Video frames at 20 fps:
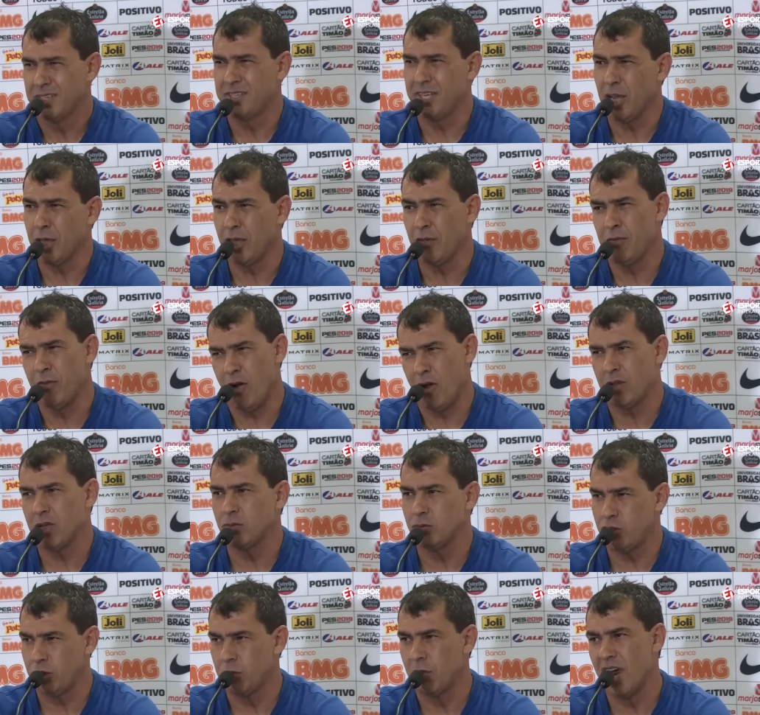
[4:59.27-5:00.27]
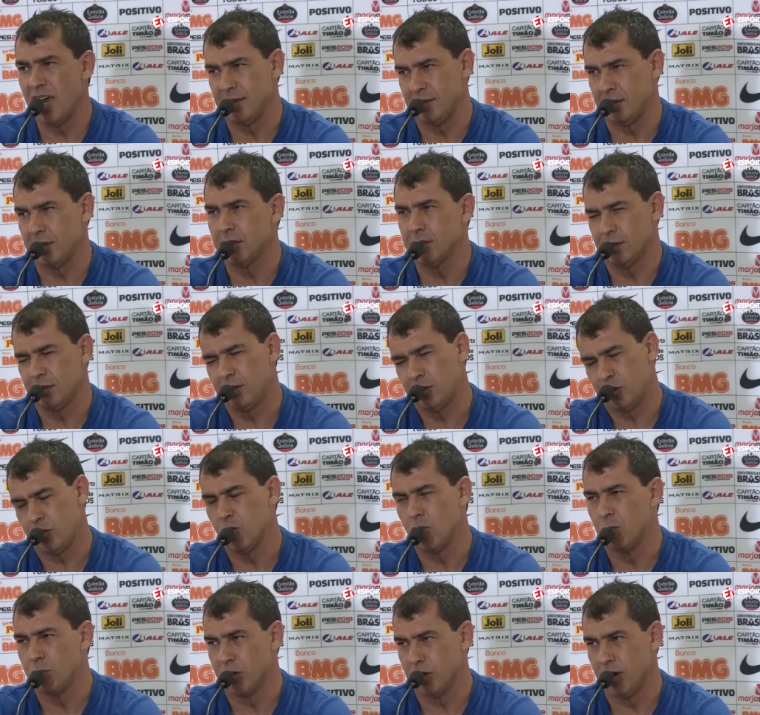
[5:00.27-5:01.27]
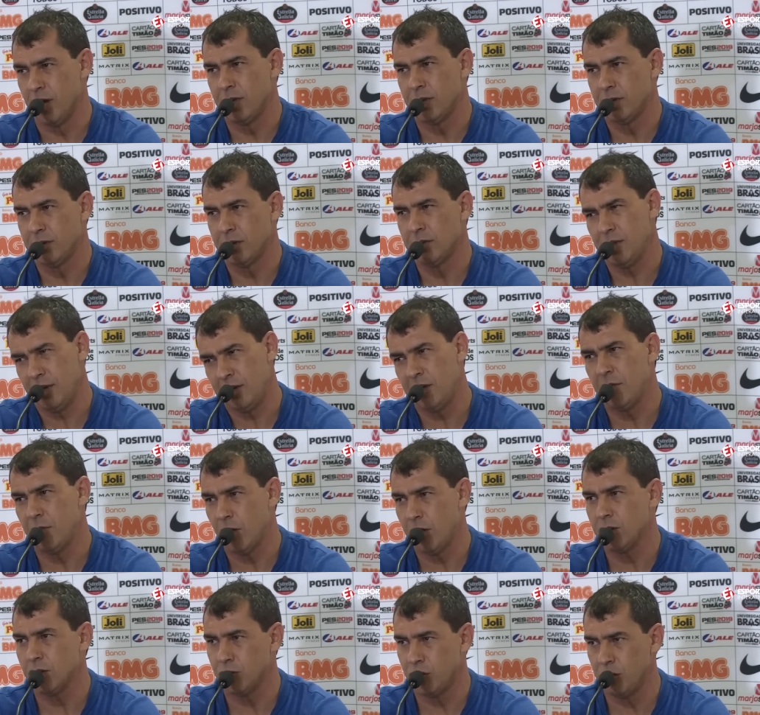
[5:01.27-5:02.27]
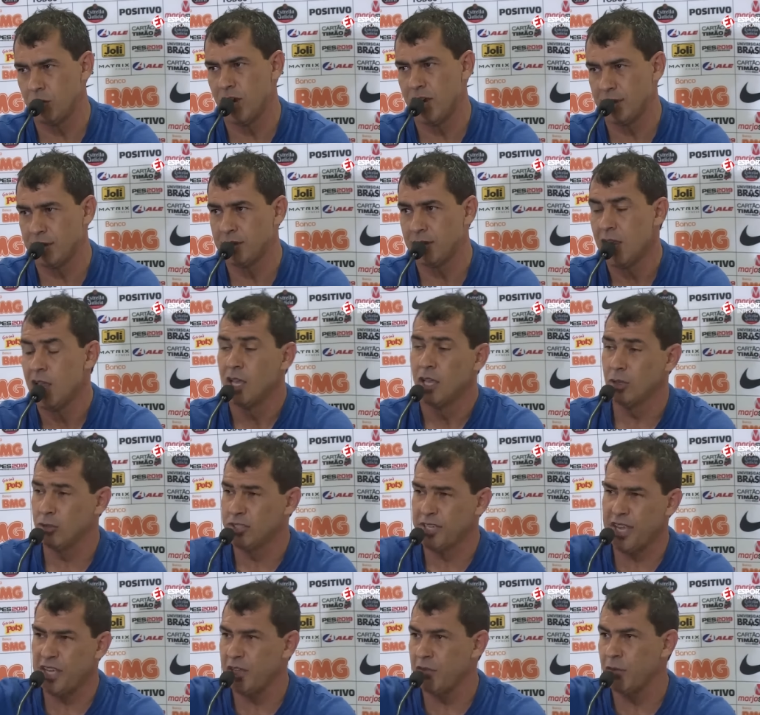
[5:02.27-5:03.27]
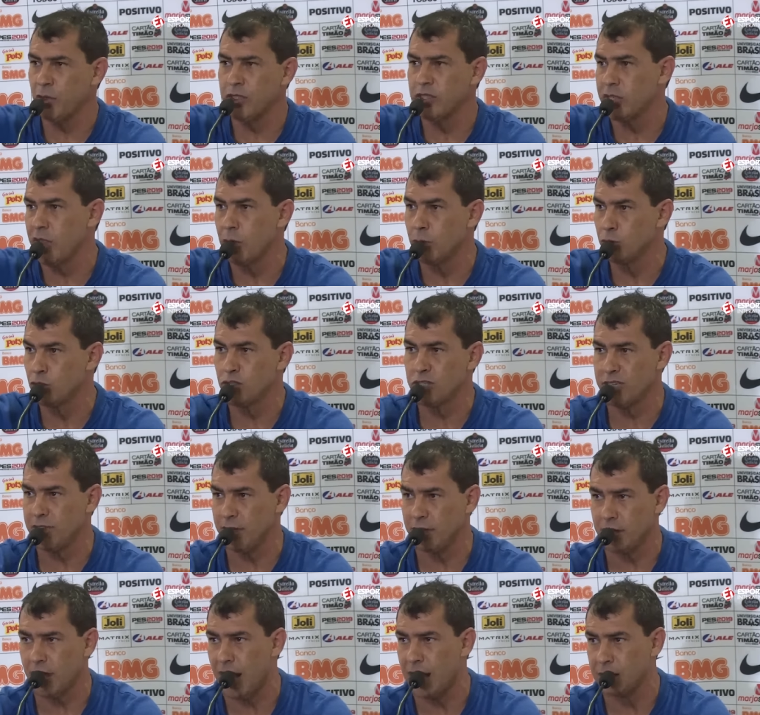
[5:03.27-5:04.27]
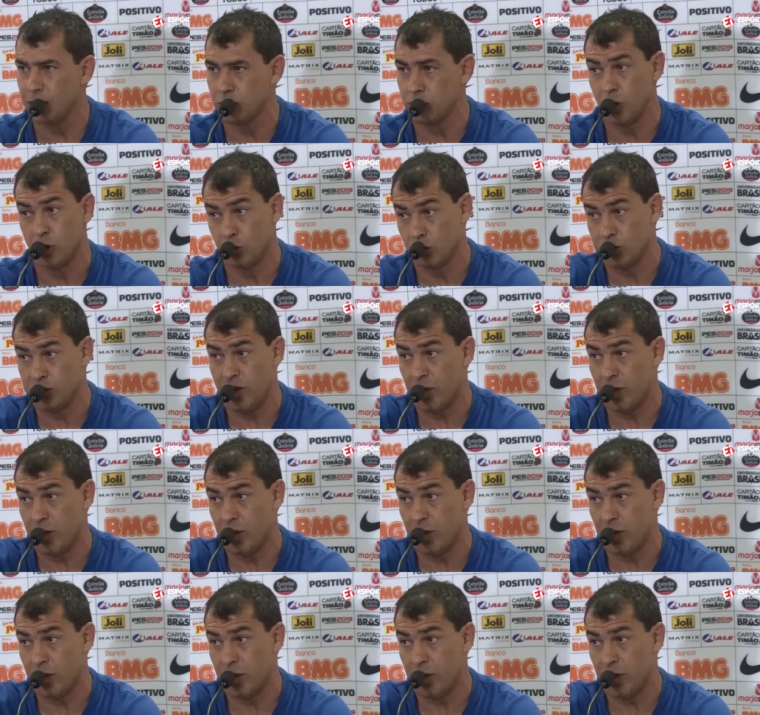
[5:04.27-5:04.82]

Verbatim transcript: Se equivocam demais, né? É, Desculpa, cara, né? Se equivocam demais. Também... Eu sei que você é um dos irritados, eu